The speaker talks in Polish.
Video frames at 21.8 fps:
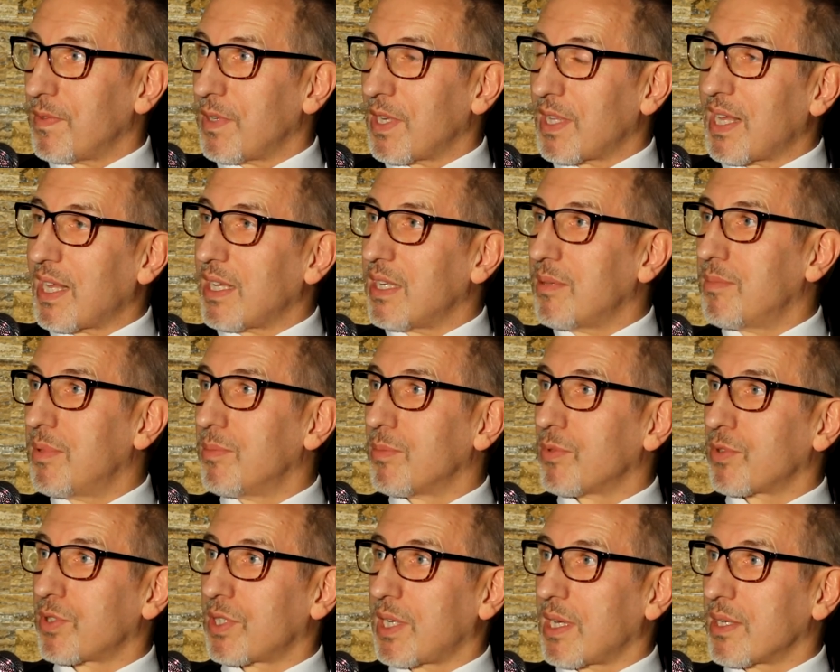Nie daliby
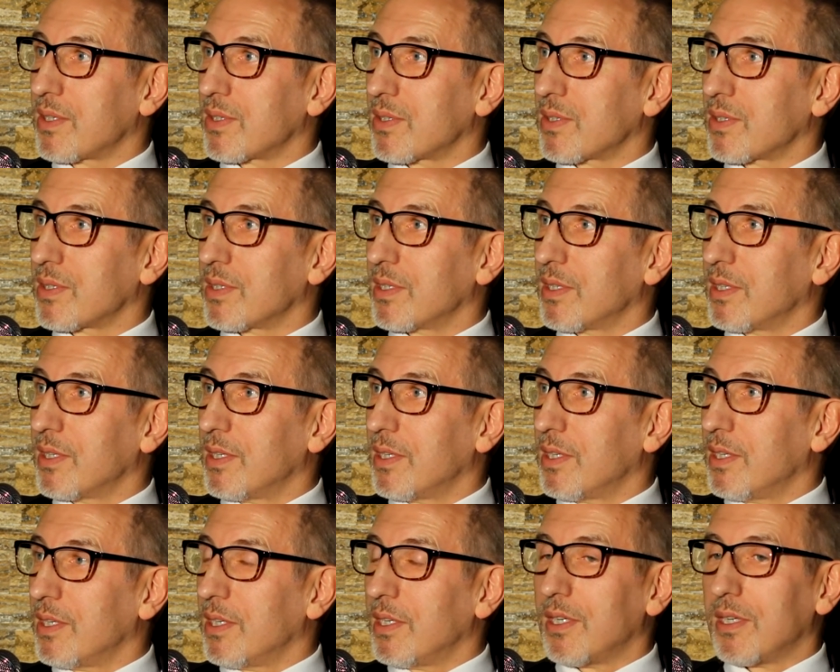mu szans.
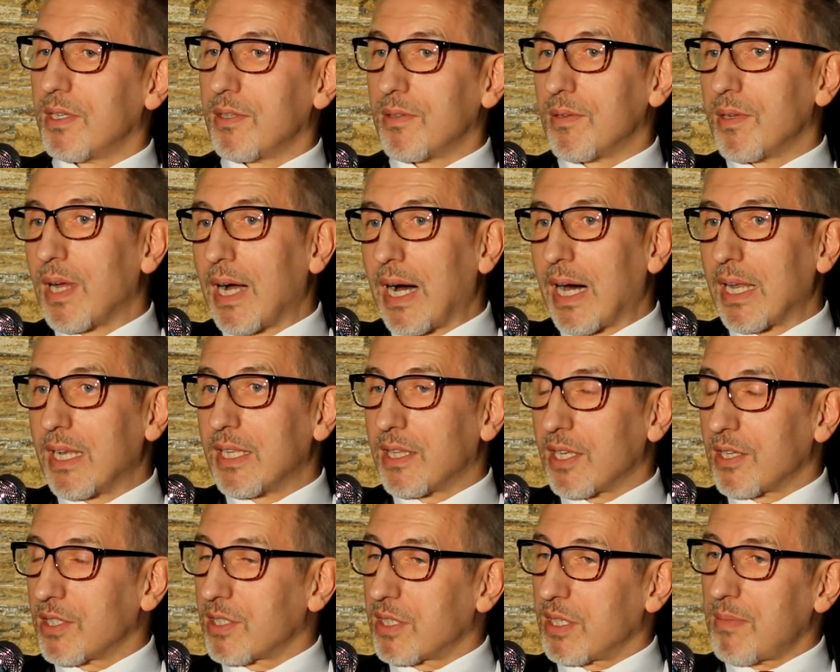Y, ale
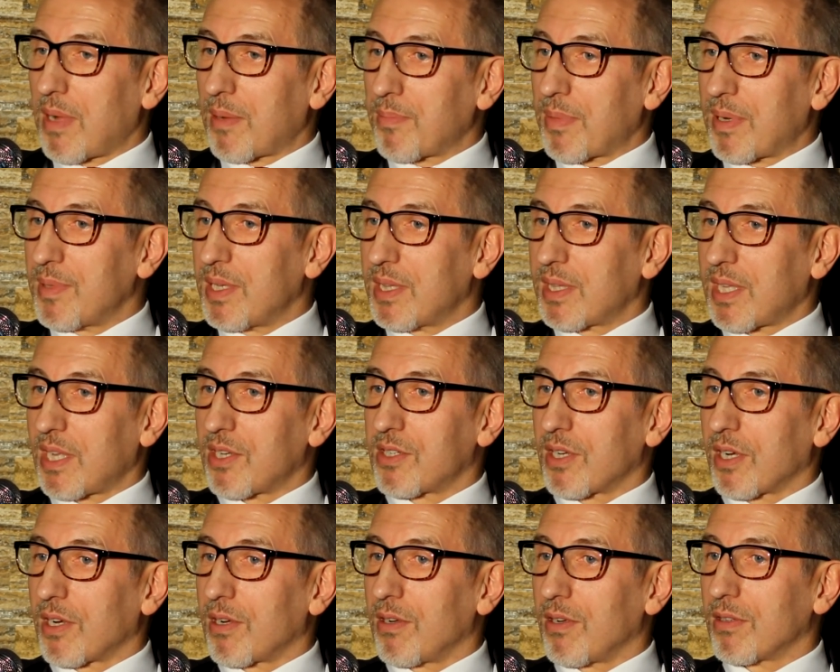też trzeba
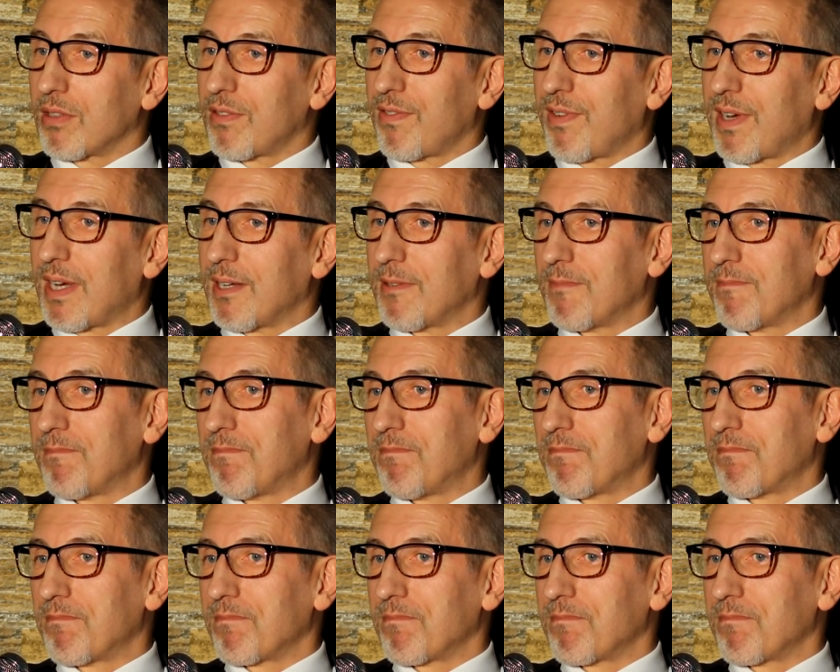pamiętać, że klątwa,